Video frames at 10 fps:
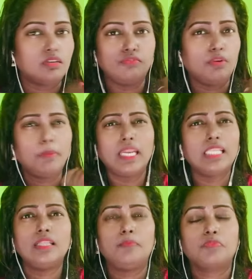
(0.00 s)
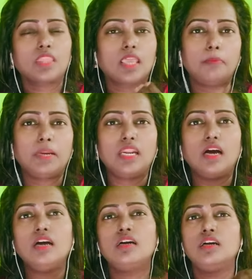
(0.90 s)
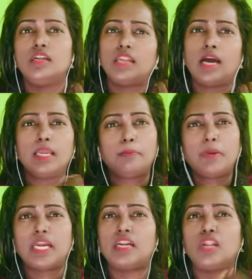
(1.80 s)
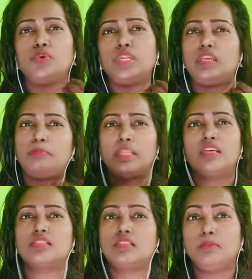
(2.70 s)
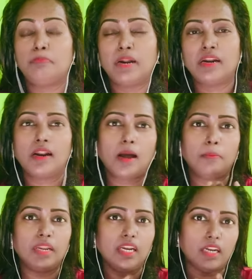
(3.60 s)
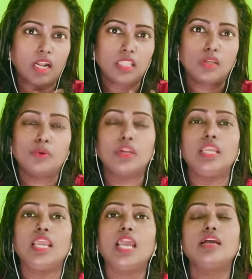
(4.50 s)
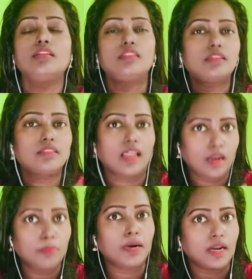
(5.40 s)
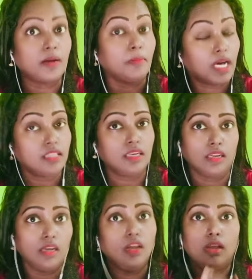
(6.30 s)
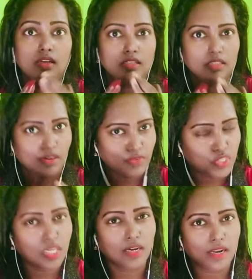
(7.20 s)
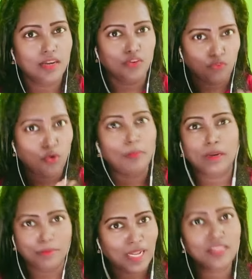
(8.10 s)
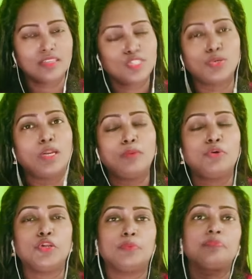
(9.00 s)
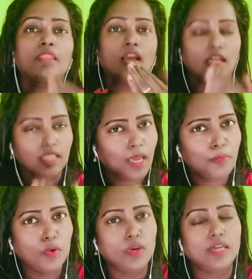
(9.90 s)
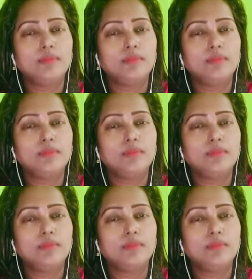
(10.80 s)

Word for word: விபரீதம் எப்படின்னா நான் எப்போ கேட்டாலும் நீ இப்படி தான் ஸ்கிப் பண்ணுற அப்படின்ற அந்த ஒரு ஏக்கத்துக்கு தள்ளப்படுற மாதிரி சில விஷயங்கள் இவ்வளோ மென்மையாக தான் சொல்ல முடியும் அதே போல்